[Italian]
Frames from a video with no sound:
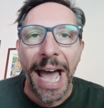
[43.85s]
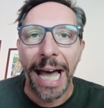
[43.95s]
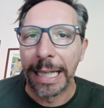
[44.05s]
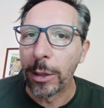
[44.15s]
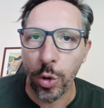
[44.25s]

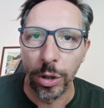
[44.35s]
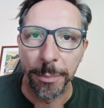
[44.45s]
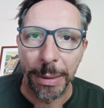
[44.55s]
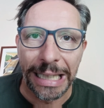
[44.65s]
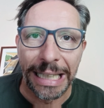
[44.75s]
Adesso ne
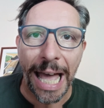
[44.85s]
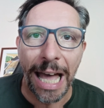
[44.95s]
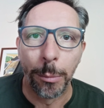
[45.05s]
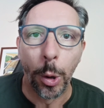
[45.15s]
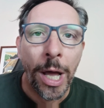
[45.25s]

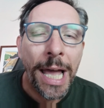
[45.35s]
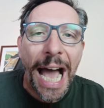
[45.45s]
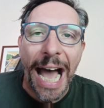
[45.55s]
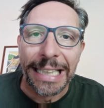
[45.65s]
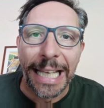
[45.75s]
parliamo,
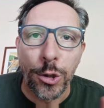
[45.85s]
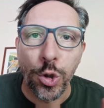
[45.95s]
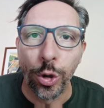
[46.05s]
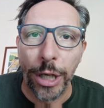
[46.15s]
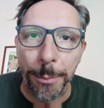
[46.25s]

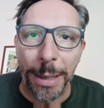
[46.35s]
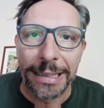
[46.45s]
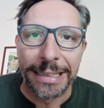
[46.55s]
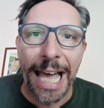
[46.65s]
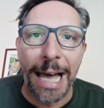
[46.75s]
adesso ne
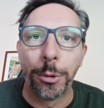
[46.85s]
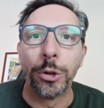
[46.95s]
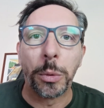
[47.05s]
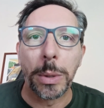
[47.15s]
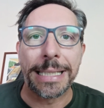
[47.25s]
parliamo
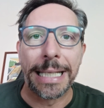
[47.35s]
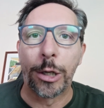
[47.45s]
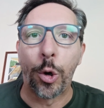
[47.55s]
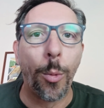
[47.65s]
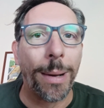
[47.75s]
di questa
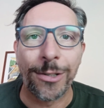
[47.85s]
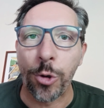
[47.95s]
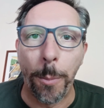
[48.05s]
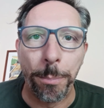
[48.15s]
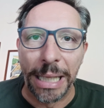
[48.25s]
Roma
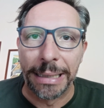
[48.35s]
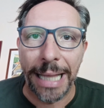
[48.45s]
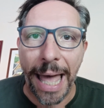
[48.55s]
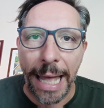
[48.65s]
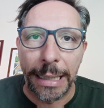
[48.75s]

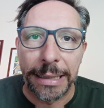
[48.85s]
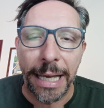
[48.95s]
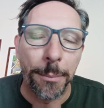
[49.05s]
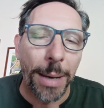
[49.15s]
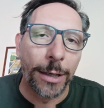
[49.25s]

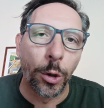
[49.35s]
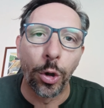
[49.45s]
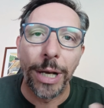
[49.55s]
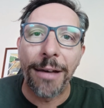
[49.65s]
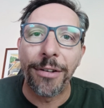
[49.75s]
scoppiettante, ma
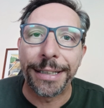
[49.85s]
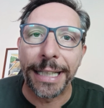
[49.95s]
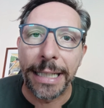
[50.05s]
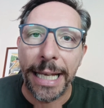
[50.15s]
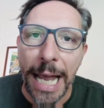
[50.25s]
non avete
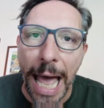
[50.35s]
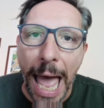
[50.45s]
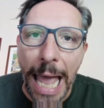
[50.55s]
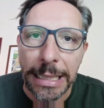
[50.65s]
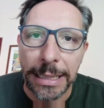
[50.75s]
idea
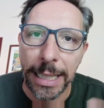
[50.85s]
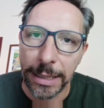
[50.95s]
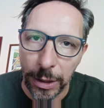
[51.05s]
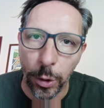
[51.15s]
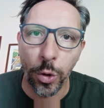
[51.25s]

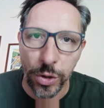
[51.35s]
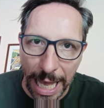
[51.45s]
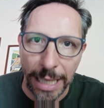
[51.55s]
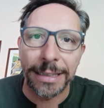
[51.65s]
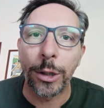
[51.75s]
anche di
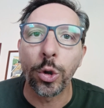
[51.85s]
cosa